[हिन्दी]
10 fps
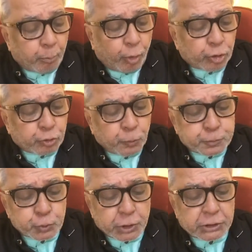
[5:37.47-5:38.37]
बहुत
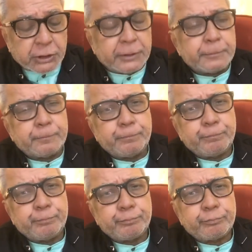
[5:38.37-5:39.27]
खूबसूरत है
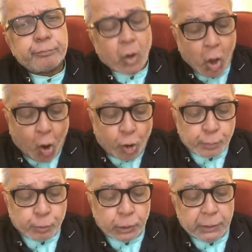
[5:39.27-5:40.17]

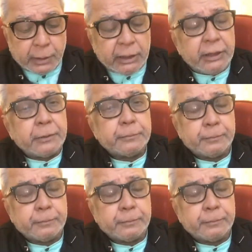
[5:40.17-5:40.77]
और भोली भाली